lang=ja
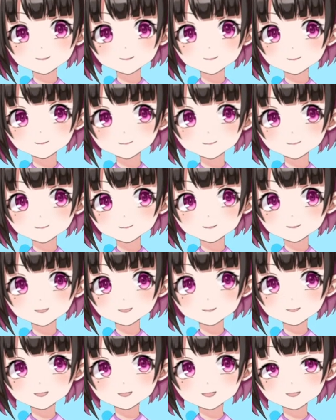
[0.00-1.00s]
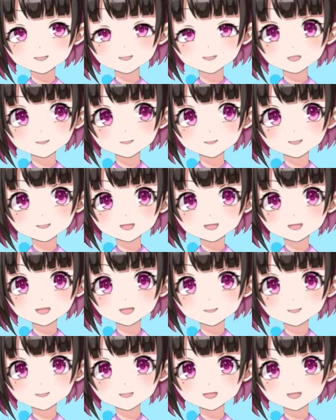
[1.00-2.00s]
厳しいと思うんですけど、厳
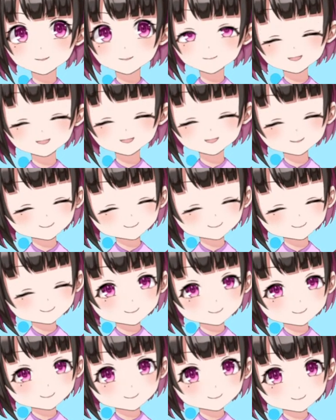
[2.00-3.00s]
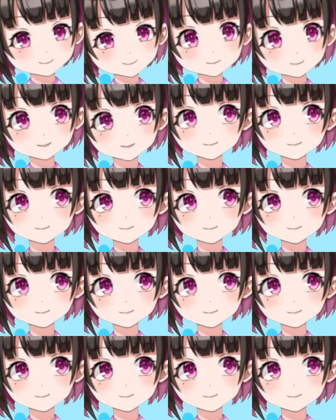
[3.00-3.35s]
しい日程の中、本当両